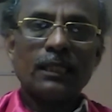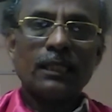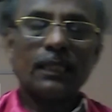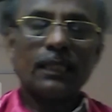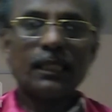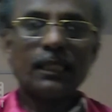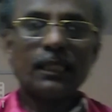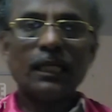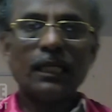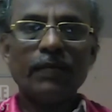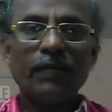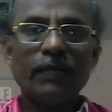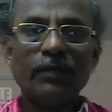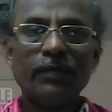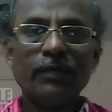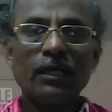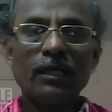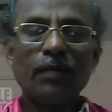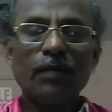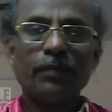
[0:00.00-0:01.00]
சரக்குகளை
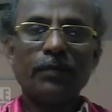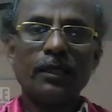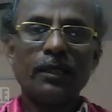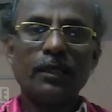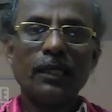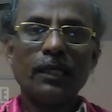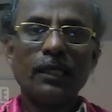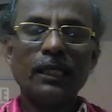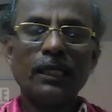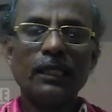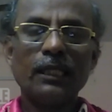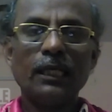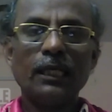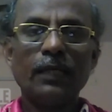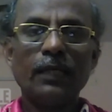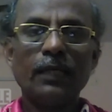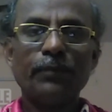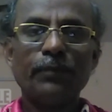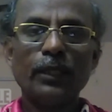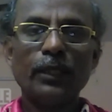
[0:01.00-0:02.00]
விற்கலாம் என்று
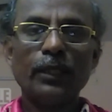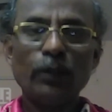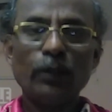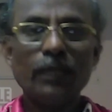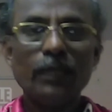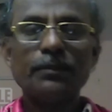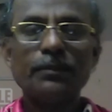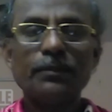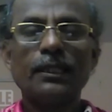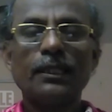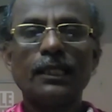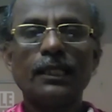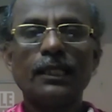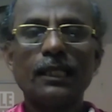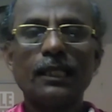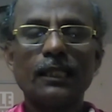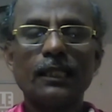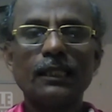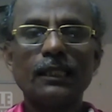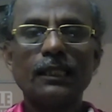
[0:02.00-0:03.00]
பரிந்துரையும்
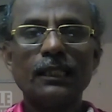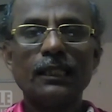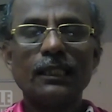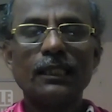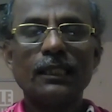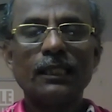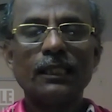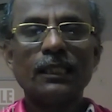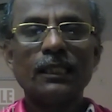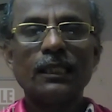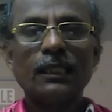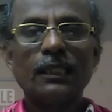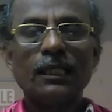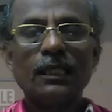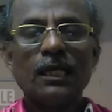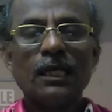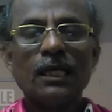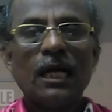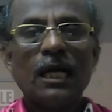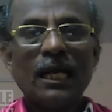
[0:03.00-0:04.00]
செய்திருக்கிறது
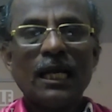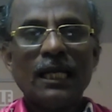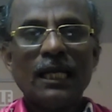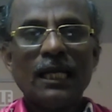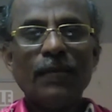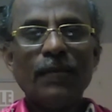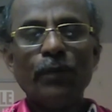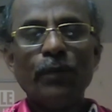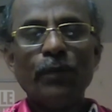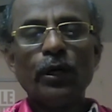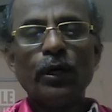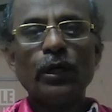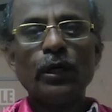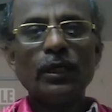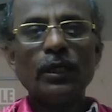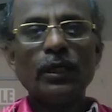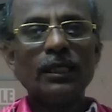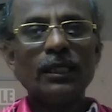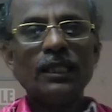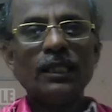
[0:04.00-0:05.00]
இப்போ
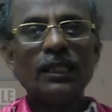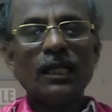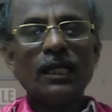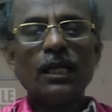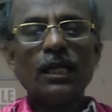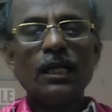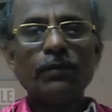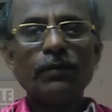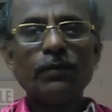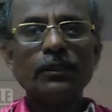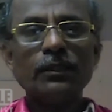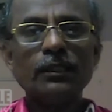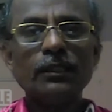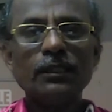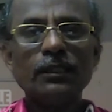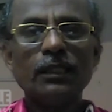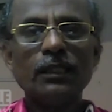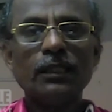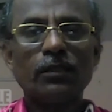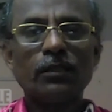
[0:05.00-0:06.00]
இதனால் வந்து
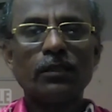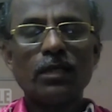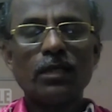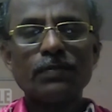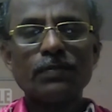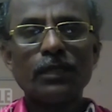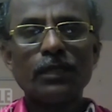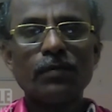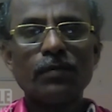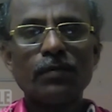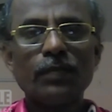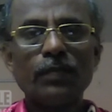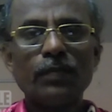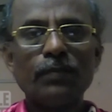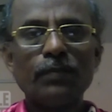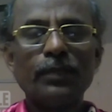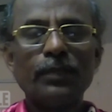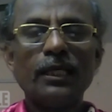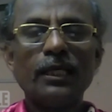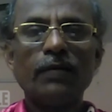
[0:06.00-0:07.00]
இந்த டாஸ்மார்க்
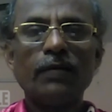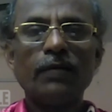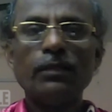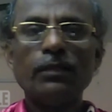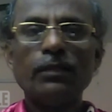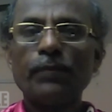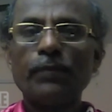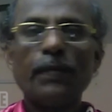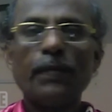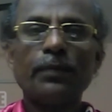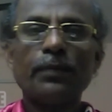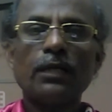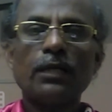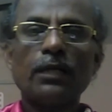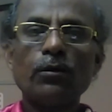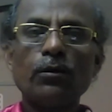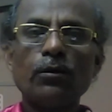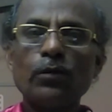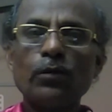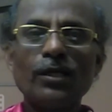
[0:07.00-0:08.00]
மதுப்பிரியர்கள் வந்து பயப்படுற
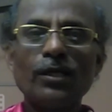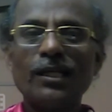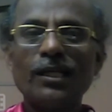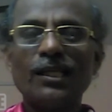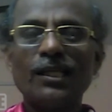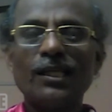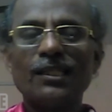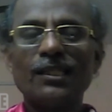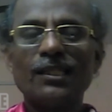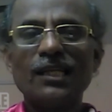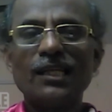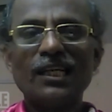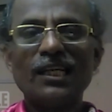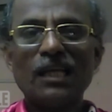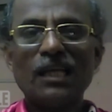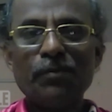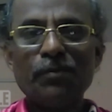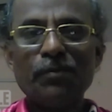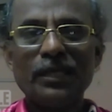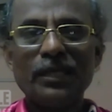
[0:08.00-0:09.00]
அளவுக்கு ஒன்றும் கிடையாது ஏன்னா
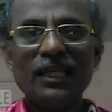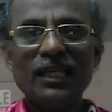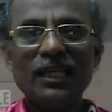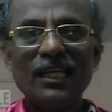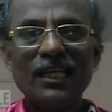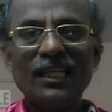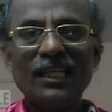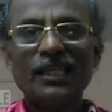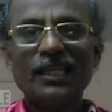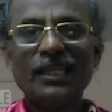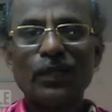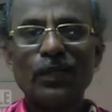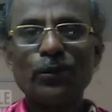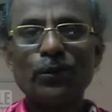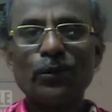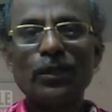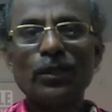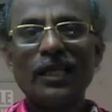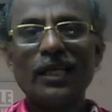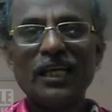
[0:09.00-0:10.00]
நம்ம ஏறி இருக்கிற
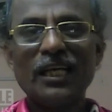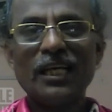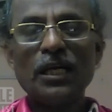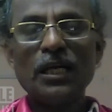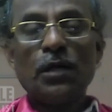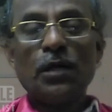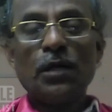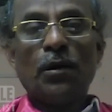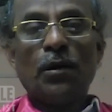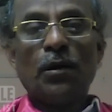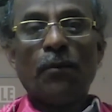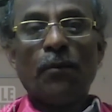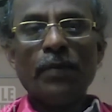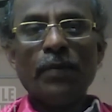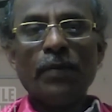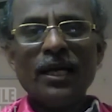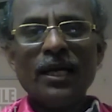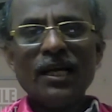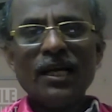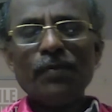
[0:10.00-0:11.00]
குதிரை
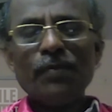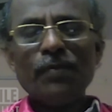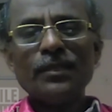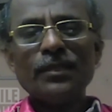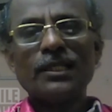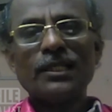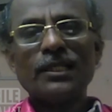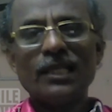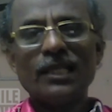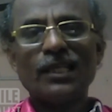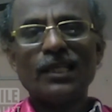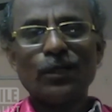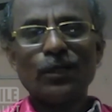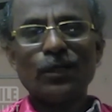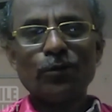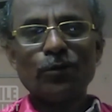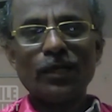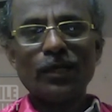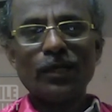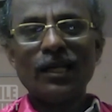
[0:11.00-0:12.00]
மெரினா பீச்சில் இருக்கிற
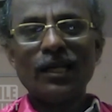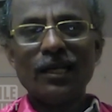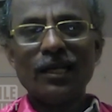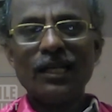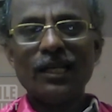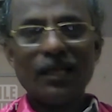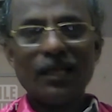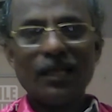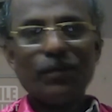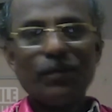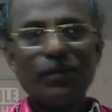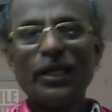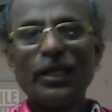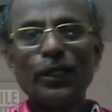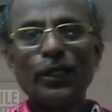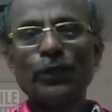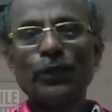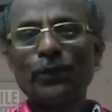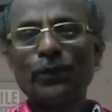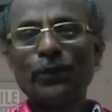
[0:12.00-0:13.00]
குதிரைகளில் நம்ம
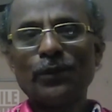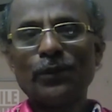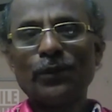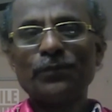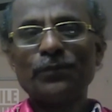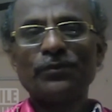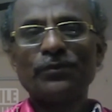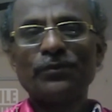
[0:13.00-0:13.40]
ஏறி இருக்கிறோம்